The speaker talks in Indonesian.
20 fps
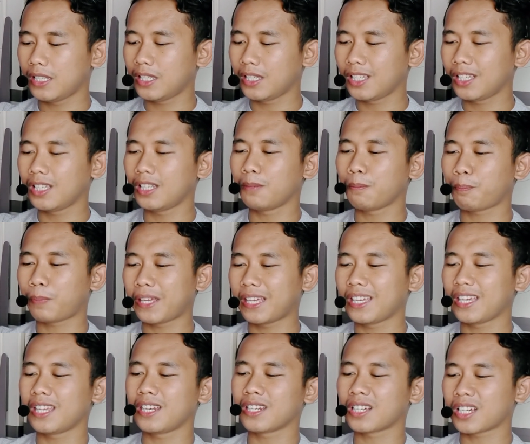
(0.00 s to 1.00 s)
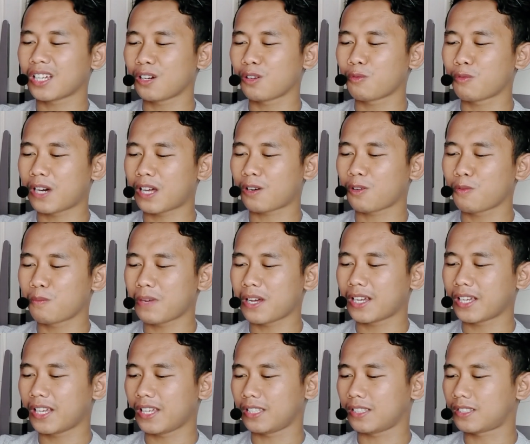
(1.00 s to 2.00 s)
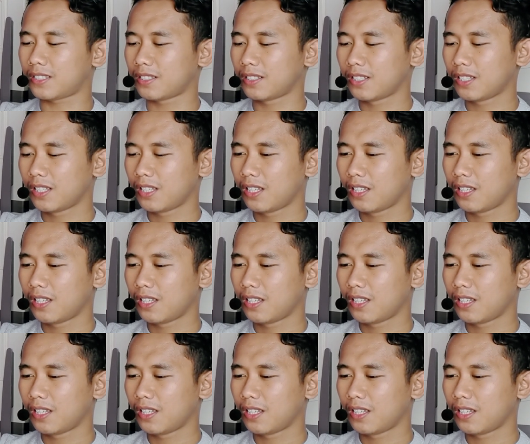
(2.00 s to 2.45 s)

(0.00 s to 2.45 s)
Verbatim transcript: ingin pengen keluar rumah guys.